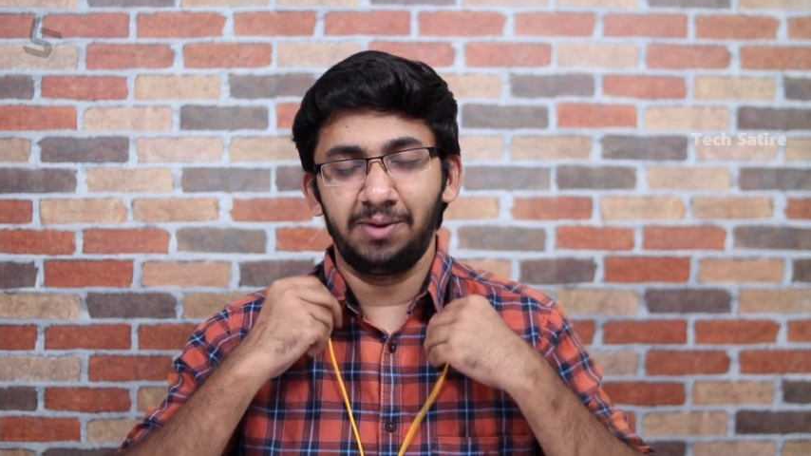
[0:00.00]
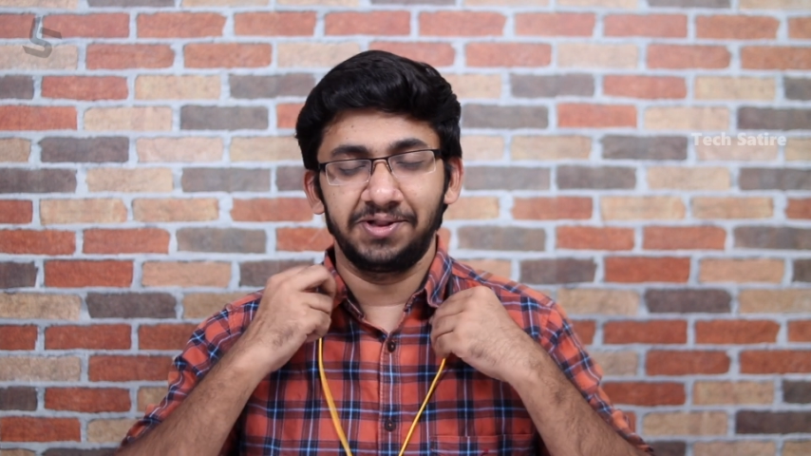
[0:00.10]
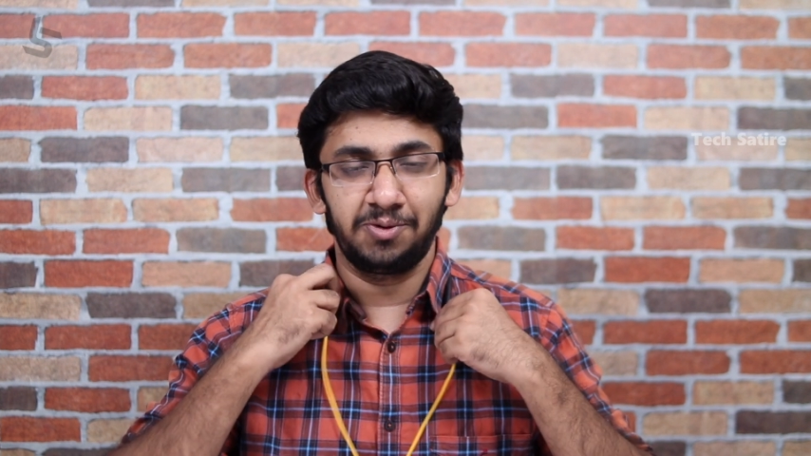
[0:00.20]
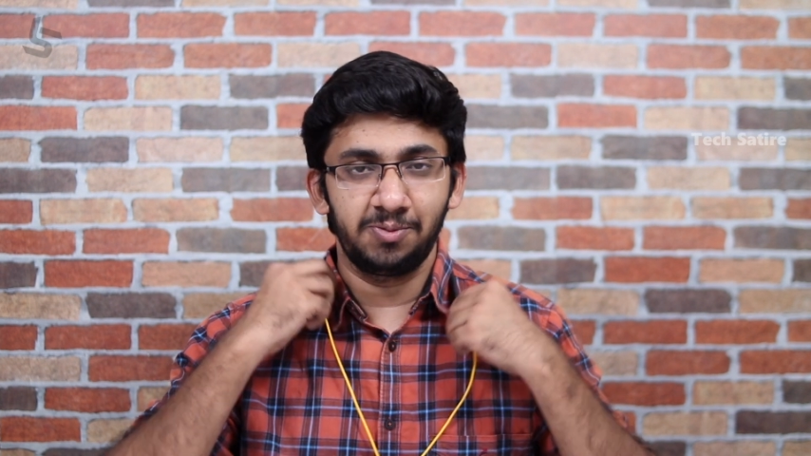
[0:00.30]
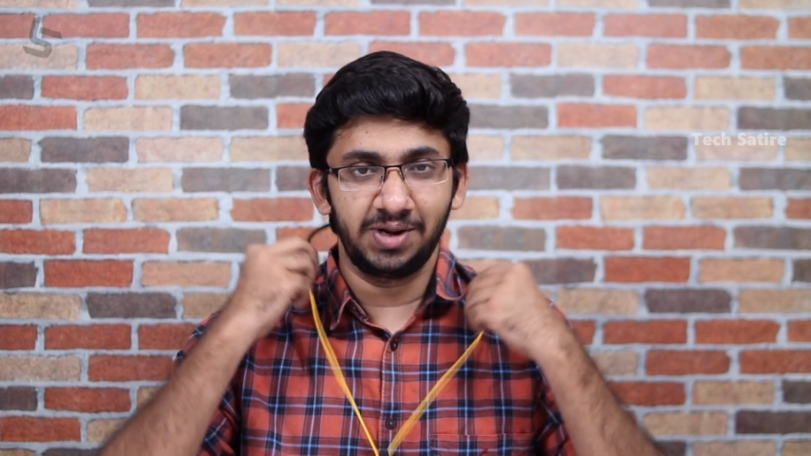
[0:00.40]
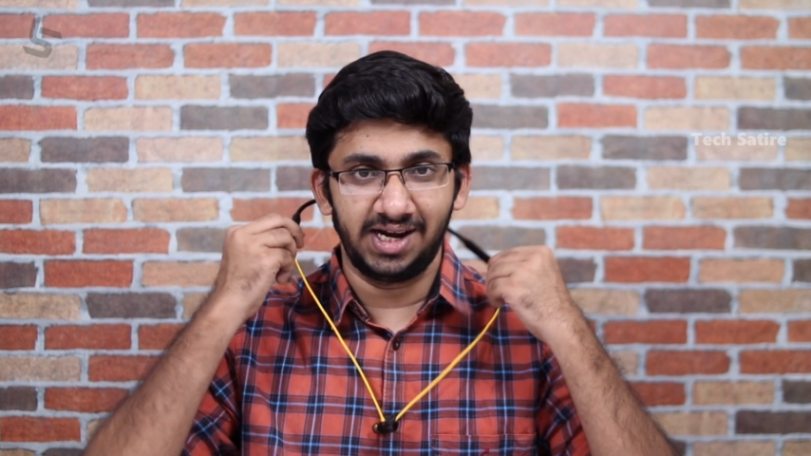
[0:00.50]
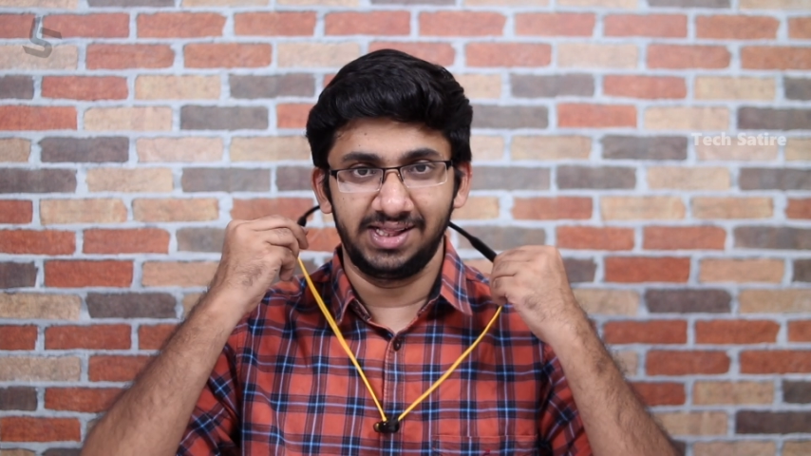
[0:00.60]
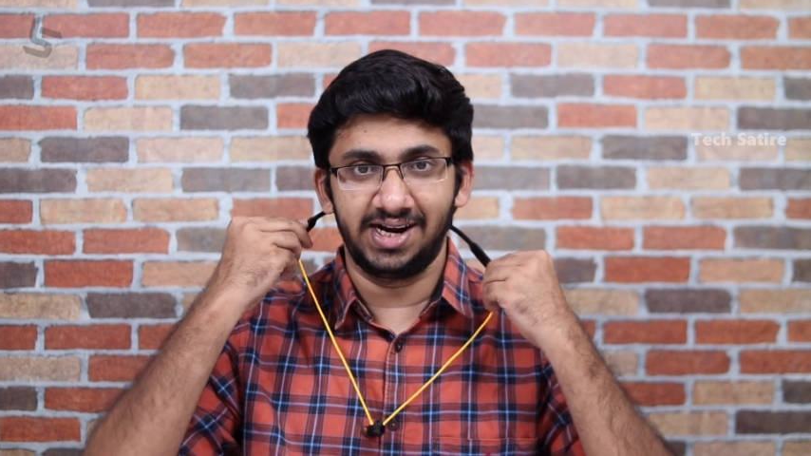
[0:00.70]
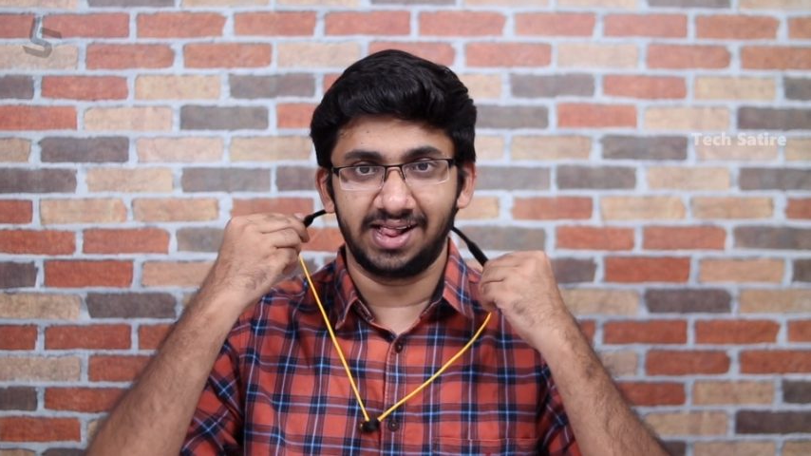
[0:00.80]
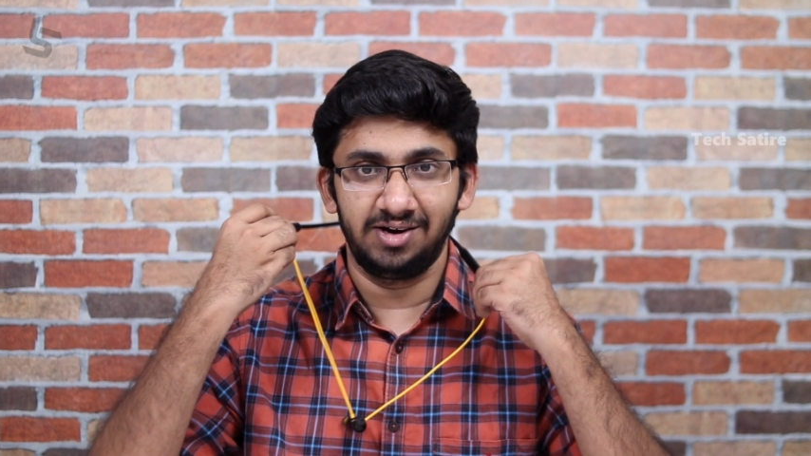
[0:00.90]
மைக் பார்த்தோம் அப்படின்னா
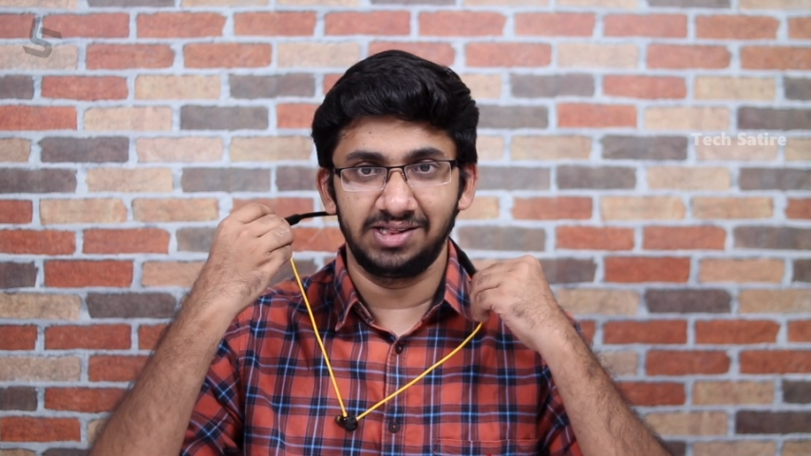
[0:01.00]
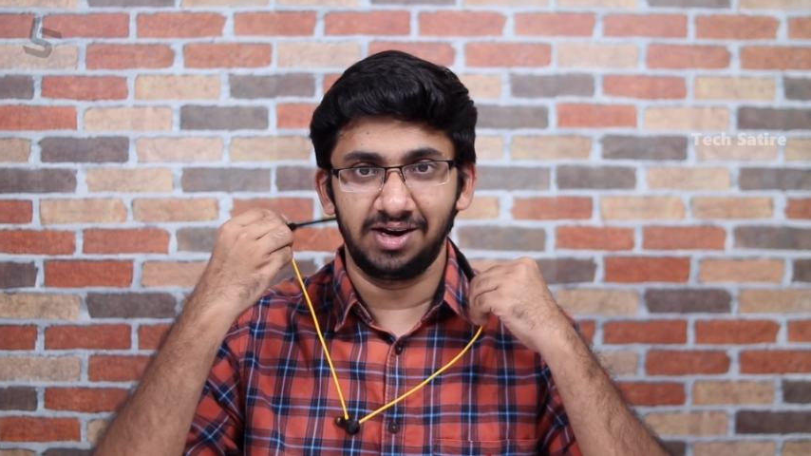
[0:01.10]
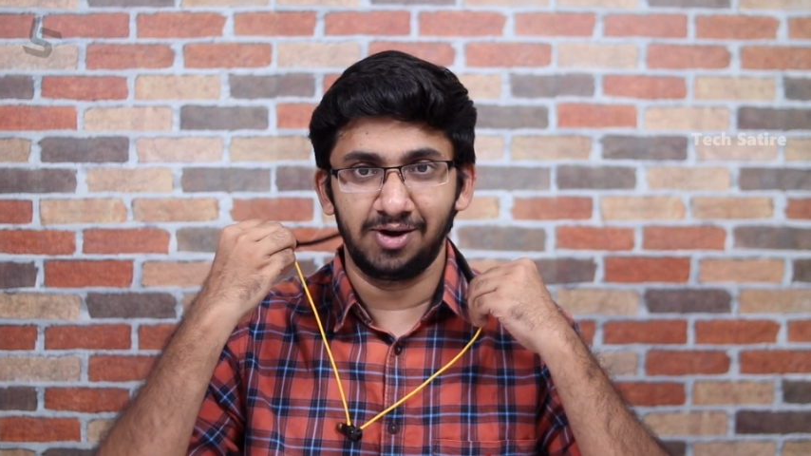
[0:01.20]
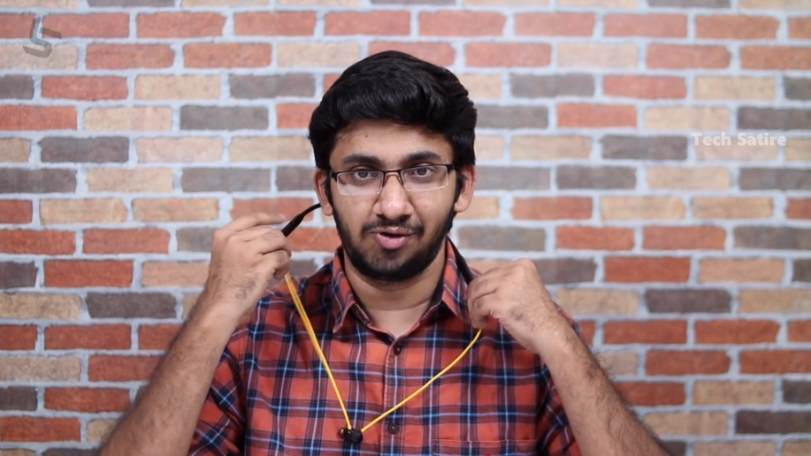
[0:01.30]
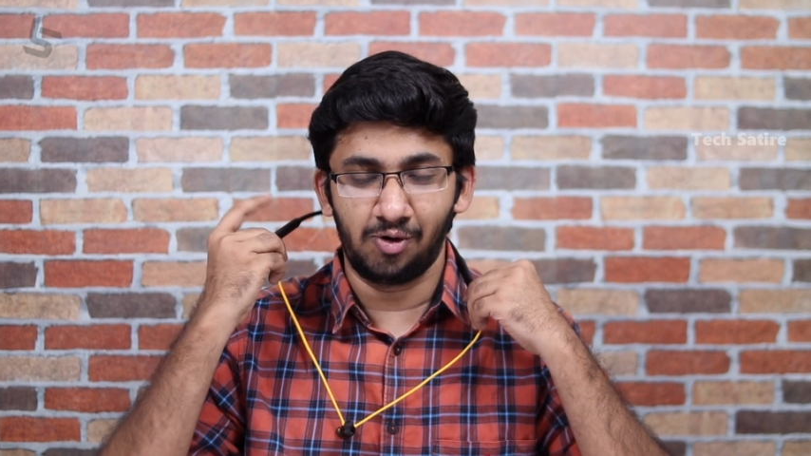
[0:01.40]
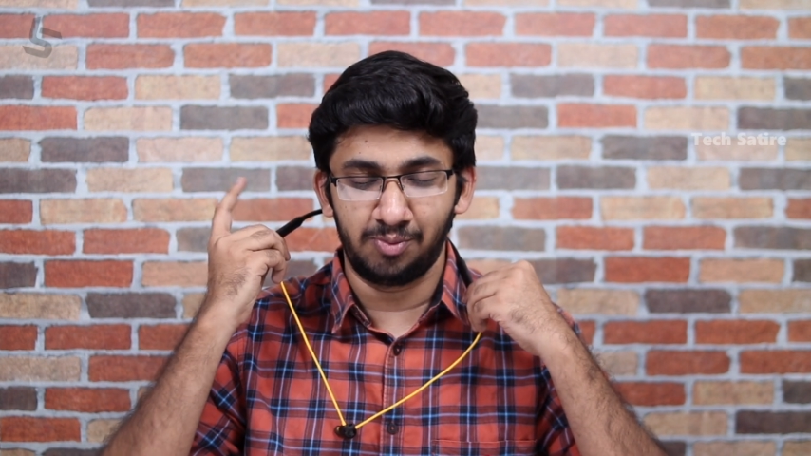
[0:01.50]
இந்த இடத்துல வந்துருக்கு ஸோ